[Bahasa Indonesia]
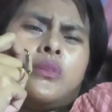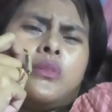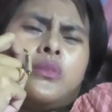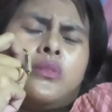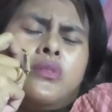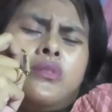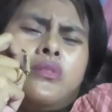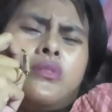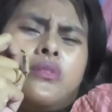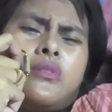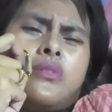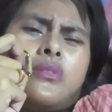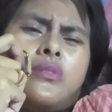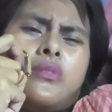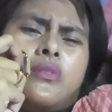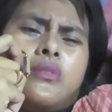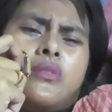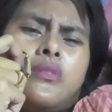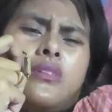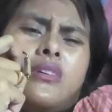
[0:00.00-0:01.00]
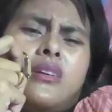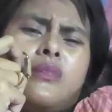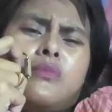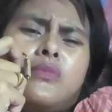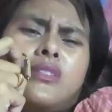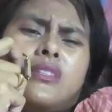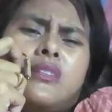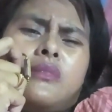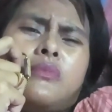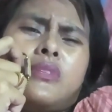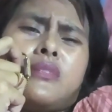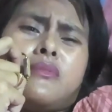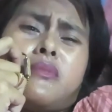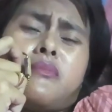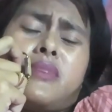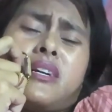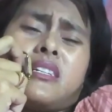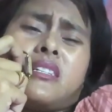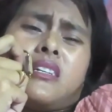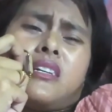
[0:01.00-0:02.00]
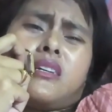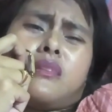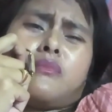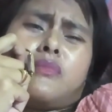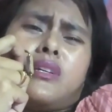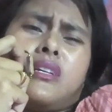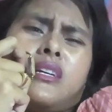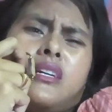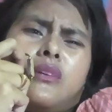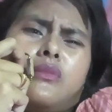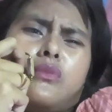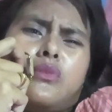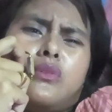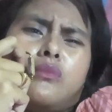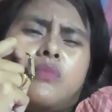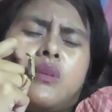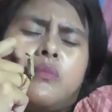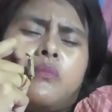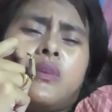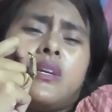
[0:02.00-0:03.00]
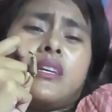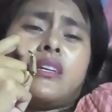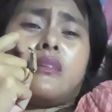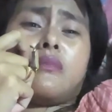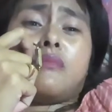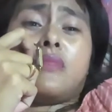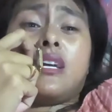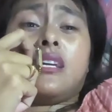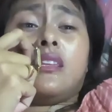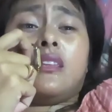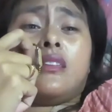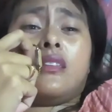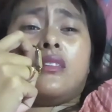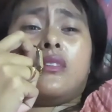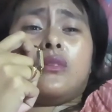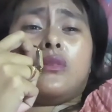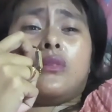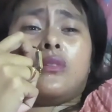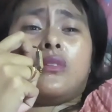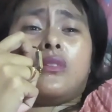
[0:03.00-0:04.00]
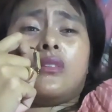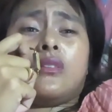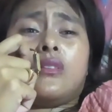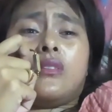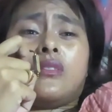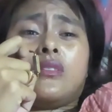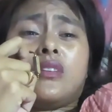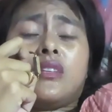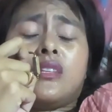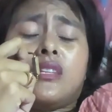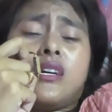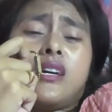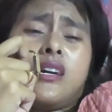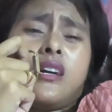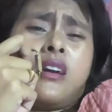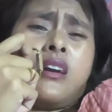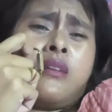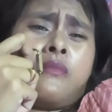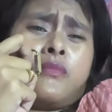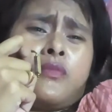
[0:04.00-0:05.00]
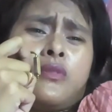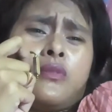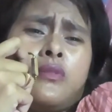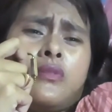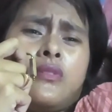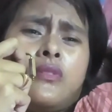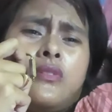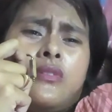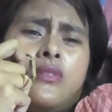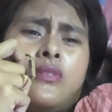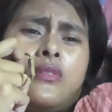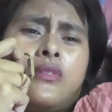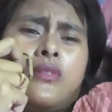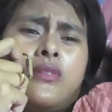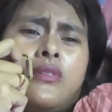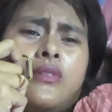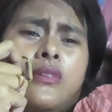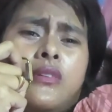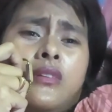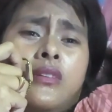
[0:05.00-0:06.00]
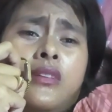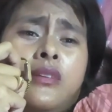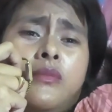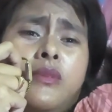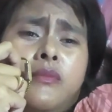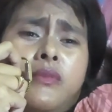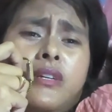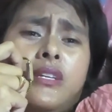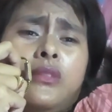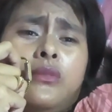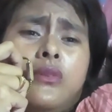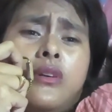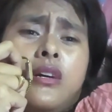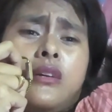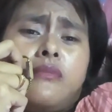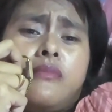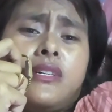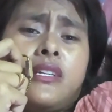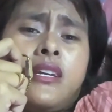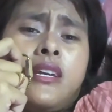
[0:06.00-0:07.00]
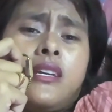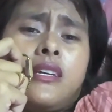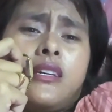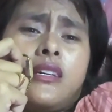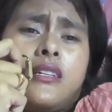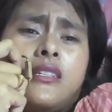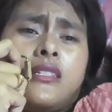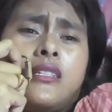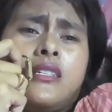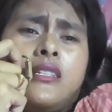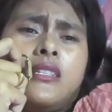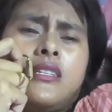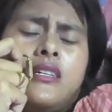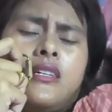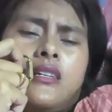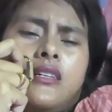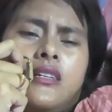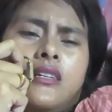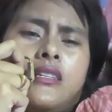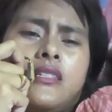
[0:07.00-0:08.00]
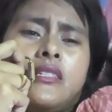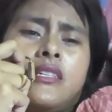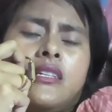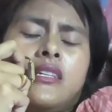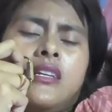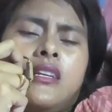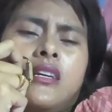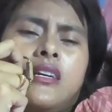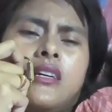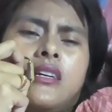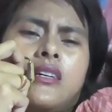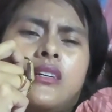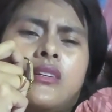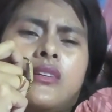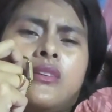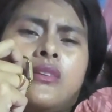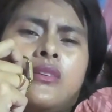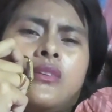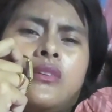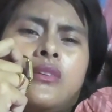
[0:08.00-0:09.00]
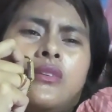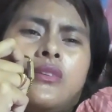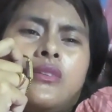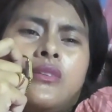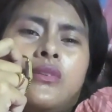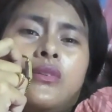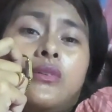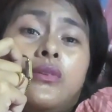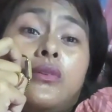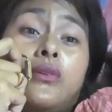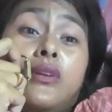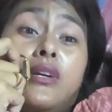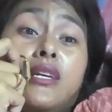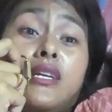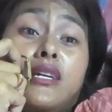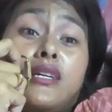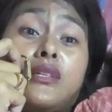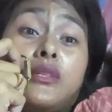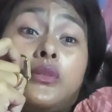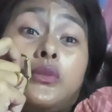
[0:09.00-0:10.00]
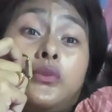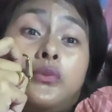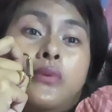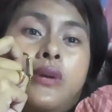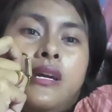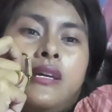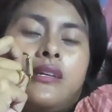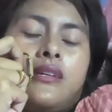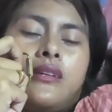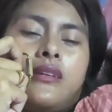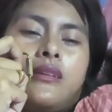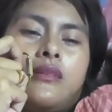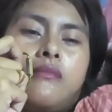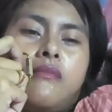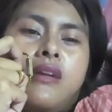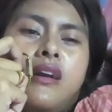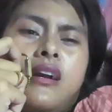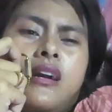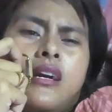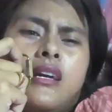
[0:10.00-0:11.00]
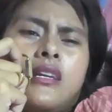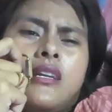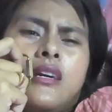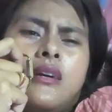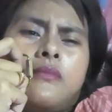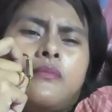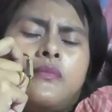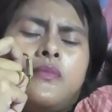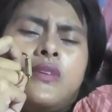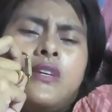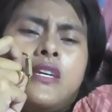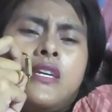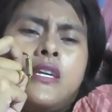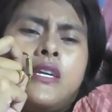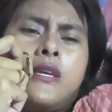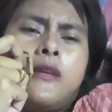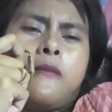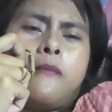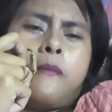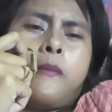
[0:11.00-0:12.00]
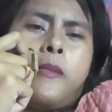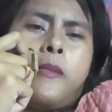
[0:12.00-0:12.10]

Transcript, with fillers: Toh, kamu tidak bisa memaksakan mereka untuk berpikiran baik tentang kamu. Karena memang itu hak mereka. Jadi ya, jadilah orang yang cuek menghadapi eh,